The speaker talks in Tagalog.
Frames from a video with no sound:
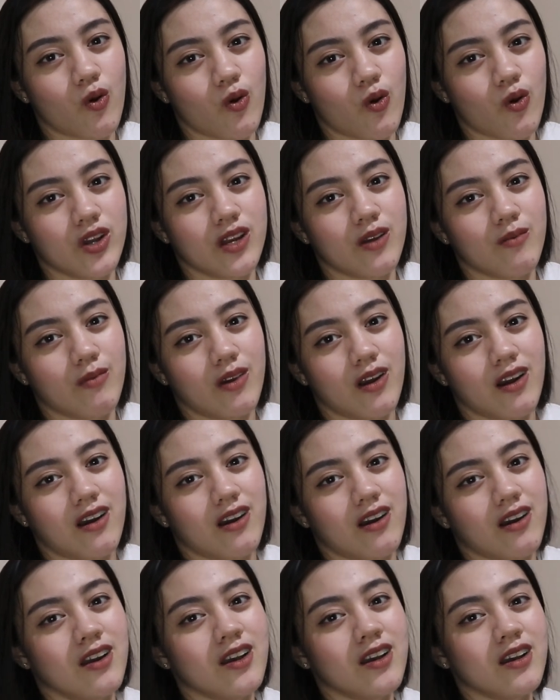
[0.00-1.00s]
ko ng mga
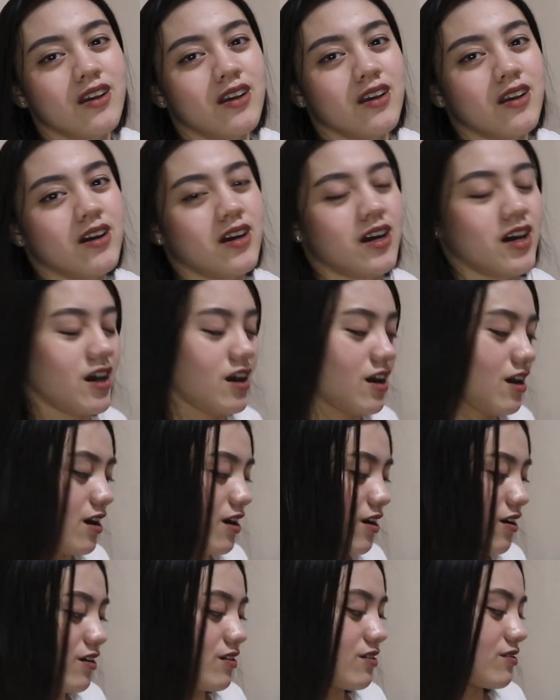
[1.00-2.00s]

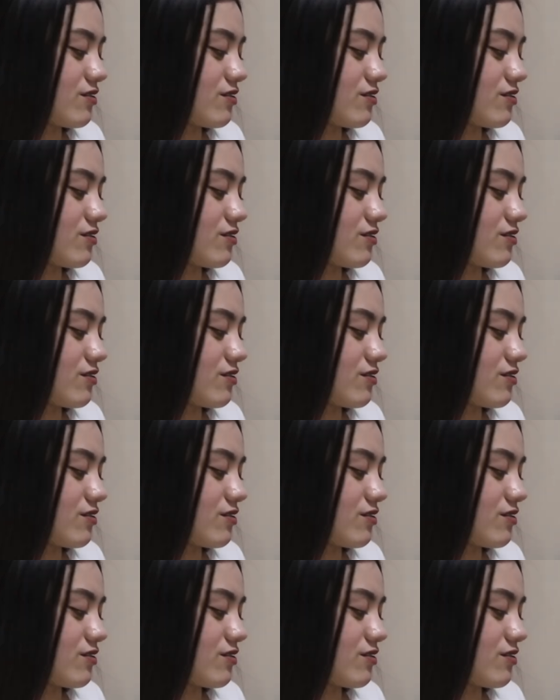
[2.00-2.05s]
uh,